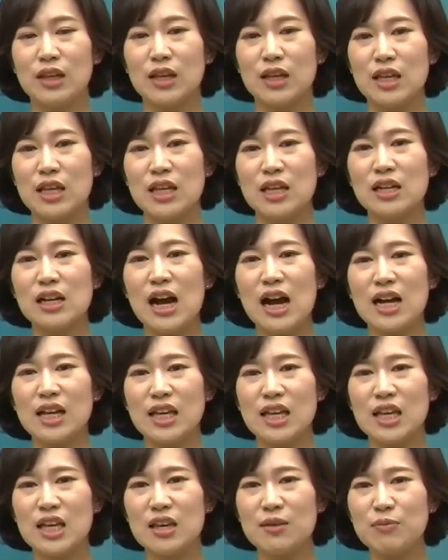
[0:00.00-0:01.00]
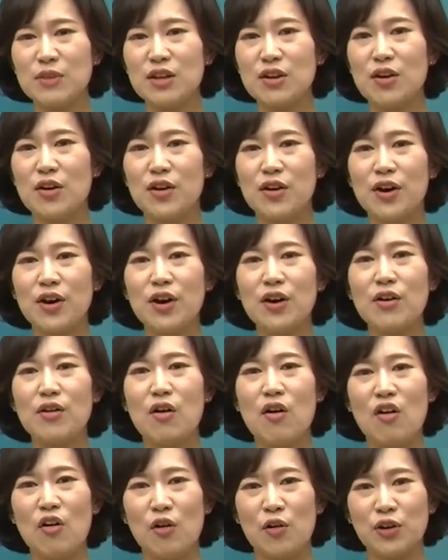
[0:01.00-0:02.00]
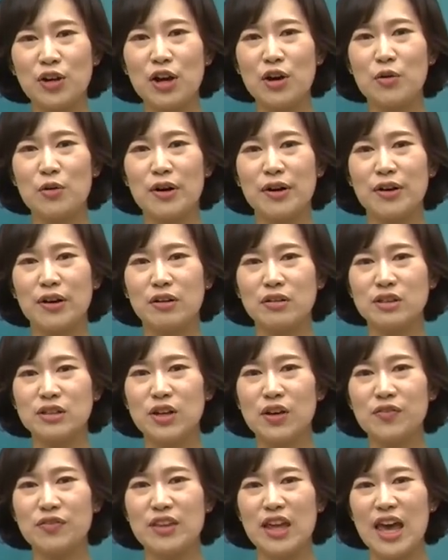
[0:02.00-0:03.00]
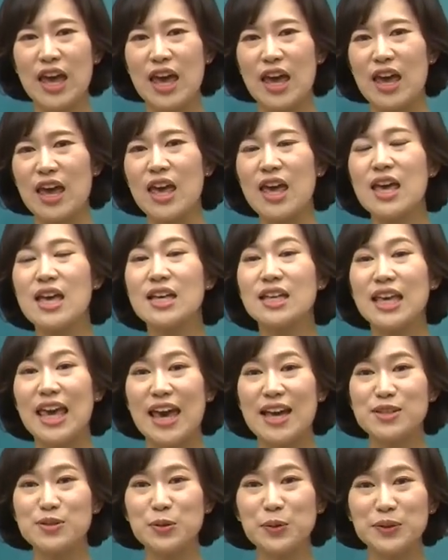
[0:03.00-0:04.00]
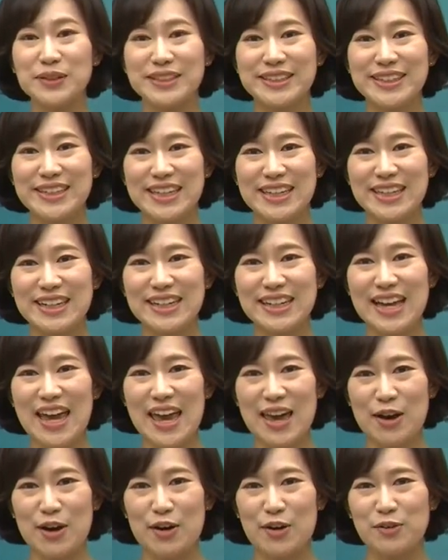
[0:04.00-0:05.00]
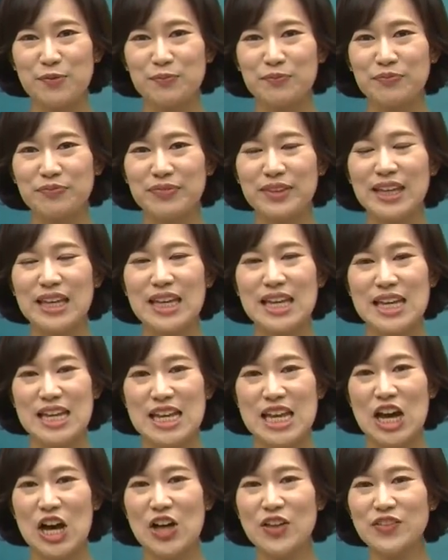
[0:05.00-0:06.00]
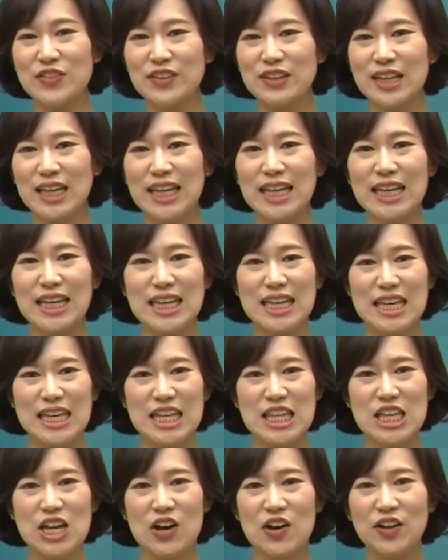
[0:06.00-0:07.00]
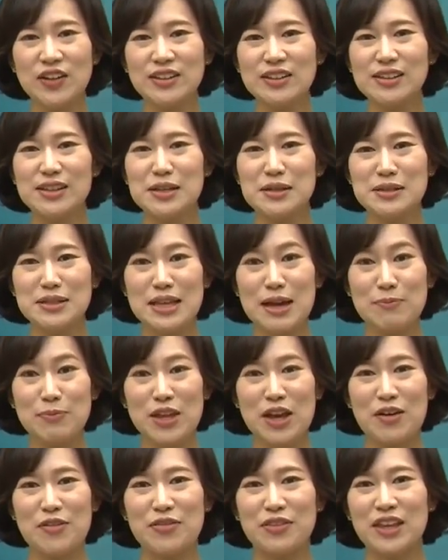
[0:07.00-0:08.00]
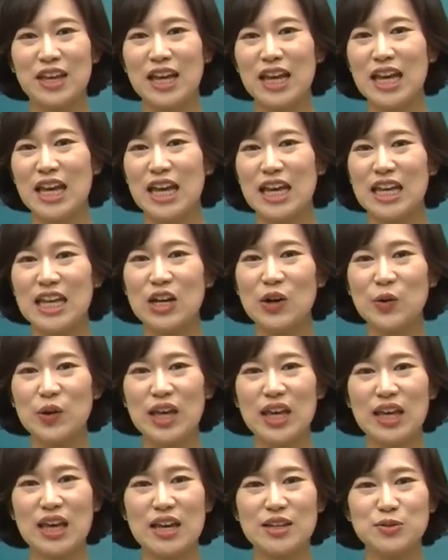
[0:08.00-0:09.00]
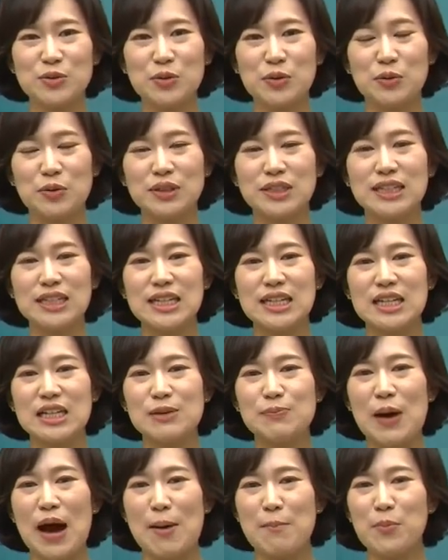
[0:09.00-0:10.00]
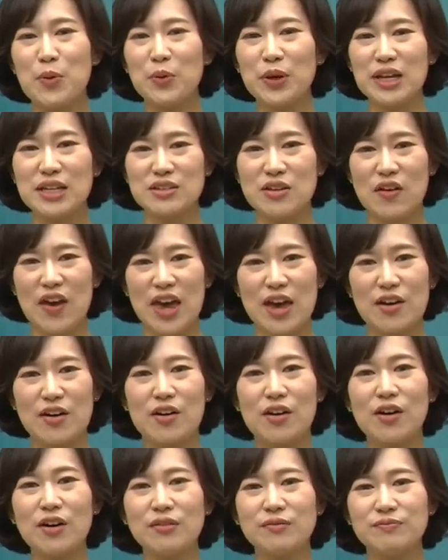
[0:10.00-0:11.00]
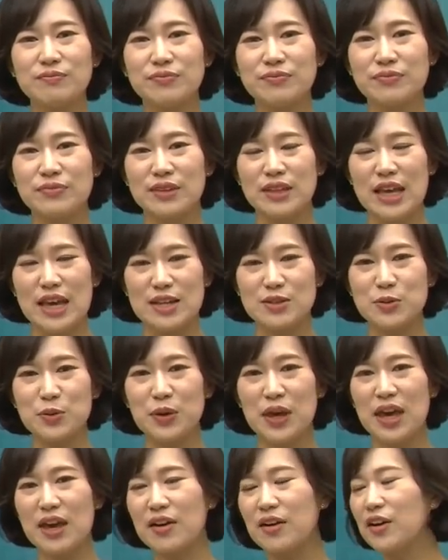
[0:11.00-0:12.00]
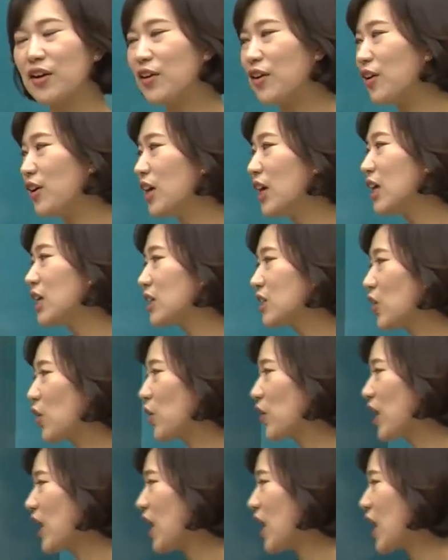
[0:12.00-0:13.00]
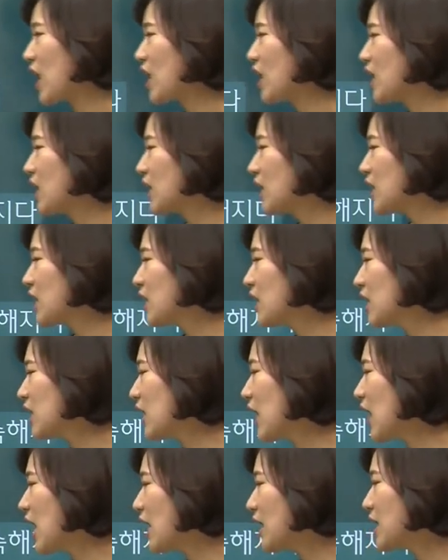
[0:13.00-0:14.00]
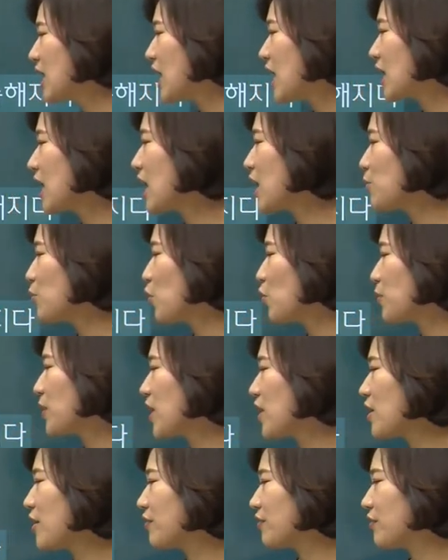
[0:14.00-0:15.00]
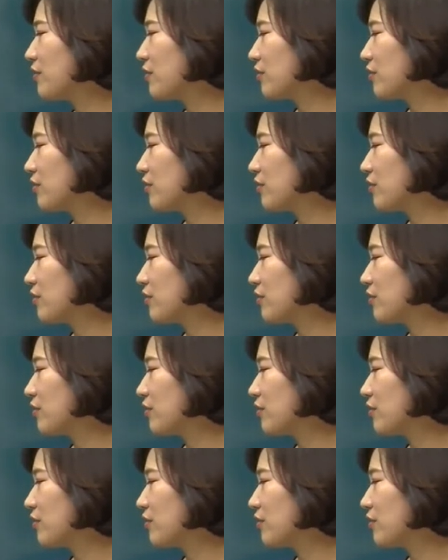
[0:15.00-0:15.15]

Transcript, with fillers: 일을 하기 힘들어요? 어려워요. 그런데 계속 그 일을 해요. 1년, 2년, 3년. 이렇게 계속 그 일을 반복해서 해요. 계속해요. 그렇게 일을 하다가 보면